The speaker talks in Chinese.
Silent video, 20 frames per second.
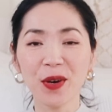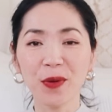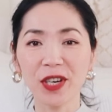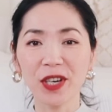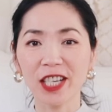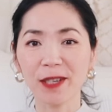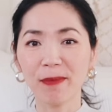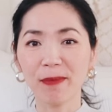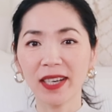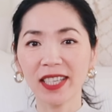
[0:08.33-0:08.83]

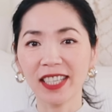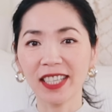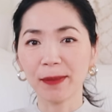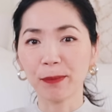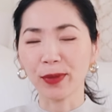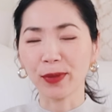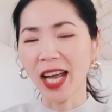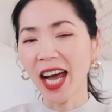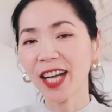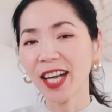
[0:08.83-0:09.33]
为什么你
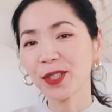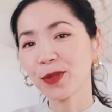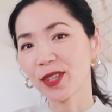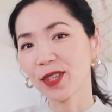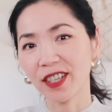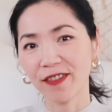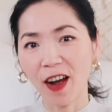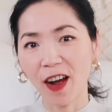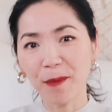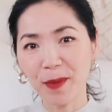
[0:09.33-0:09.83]
不太做
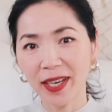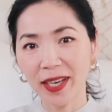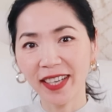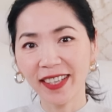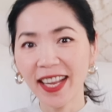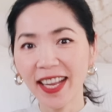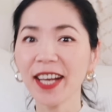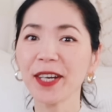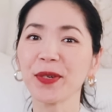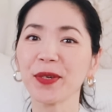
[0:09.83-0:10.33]
这方面的
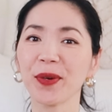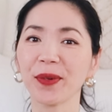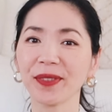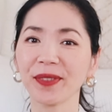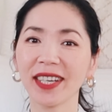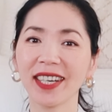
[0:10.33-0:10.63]
内容